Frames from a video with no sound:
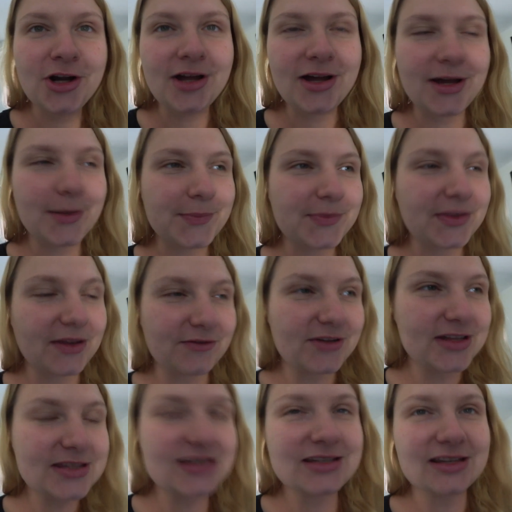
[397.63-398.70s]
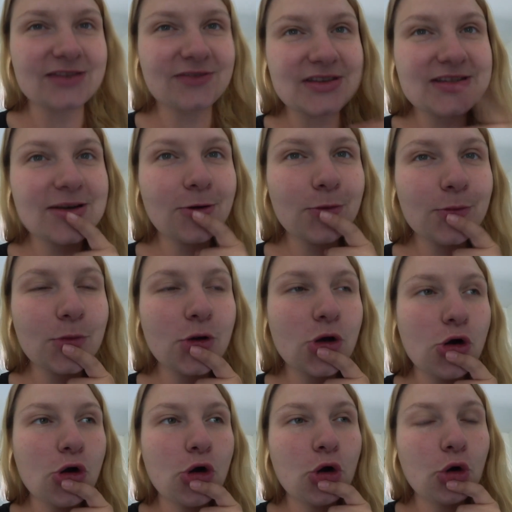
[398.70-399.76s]
Ähm, dann wälzt sich das Wasser um
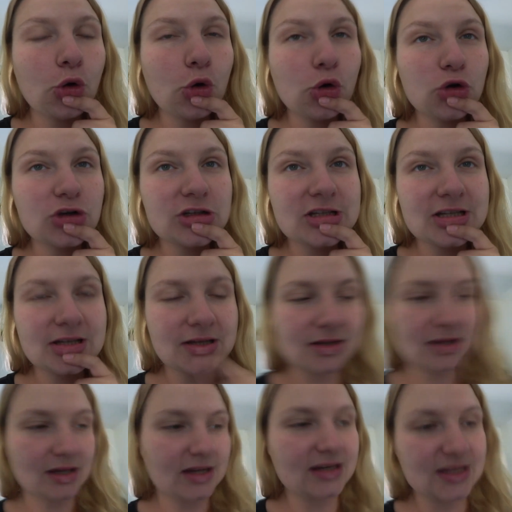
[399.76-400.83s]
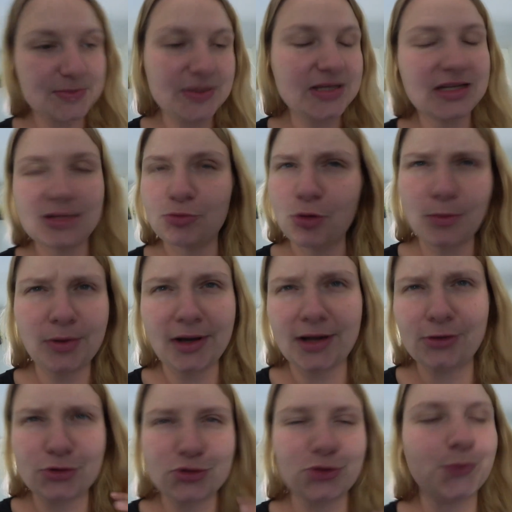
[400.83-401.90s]
und dann geht das besser in die Pumpe
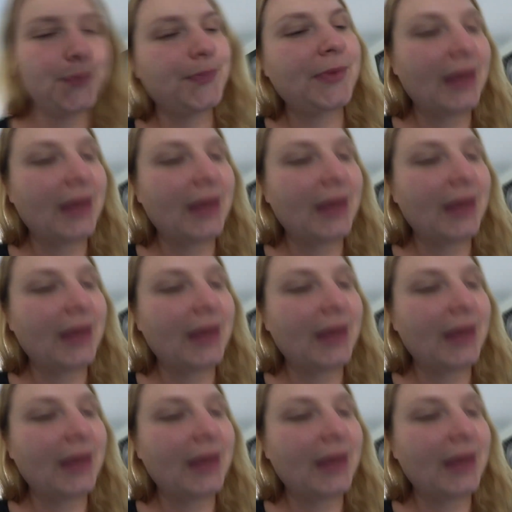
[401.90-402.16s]
rein und so.